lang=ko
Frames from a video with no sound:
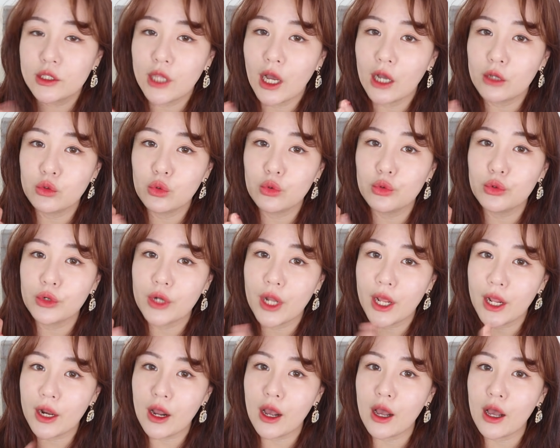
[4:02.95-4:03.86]
닥토를
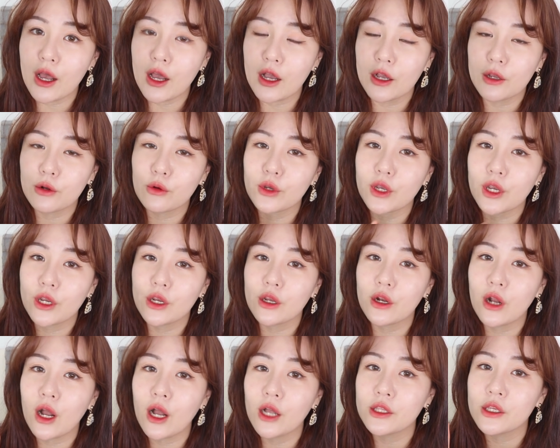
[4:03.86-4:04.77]
해라 이렇게
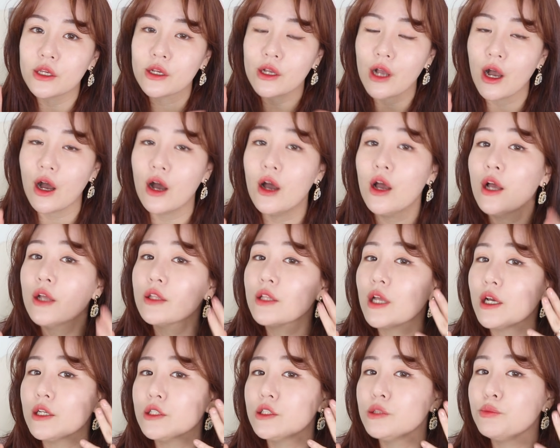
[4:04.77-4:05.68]
얘기를 하니까
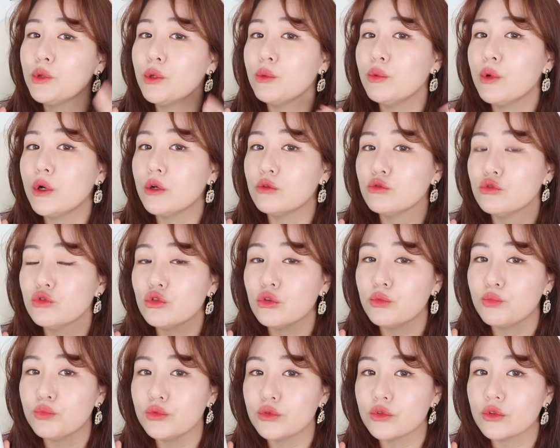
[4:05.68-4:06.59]
다시 피부에
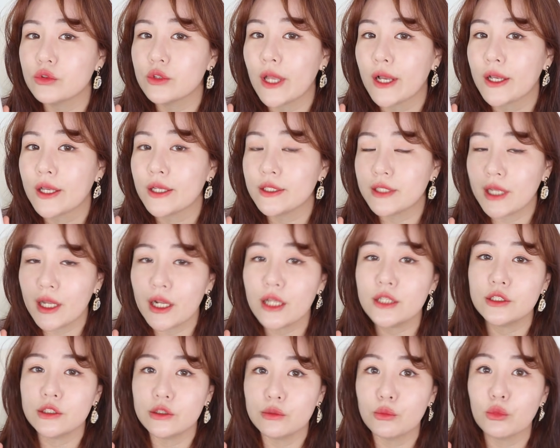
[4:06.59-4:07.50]
울긋불긋한 게
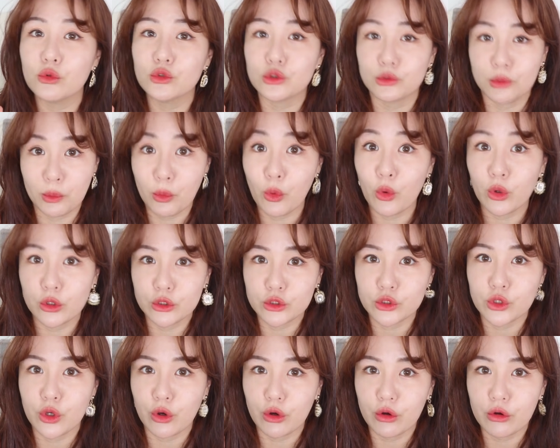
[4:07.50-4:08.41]
사라지는 모습이
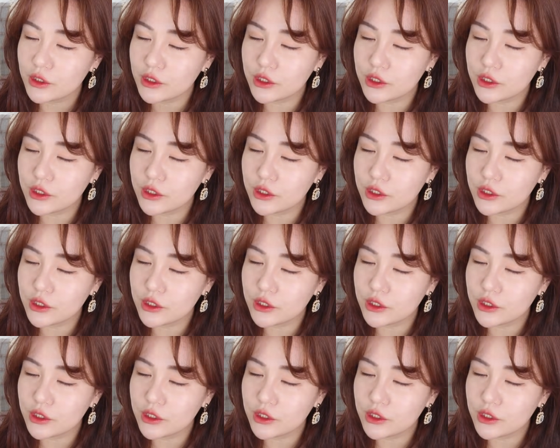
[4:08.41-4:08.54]
보였어요.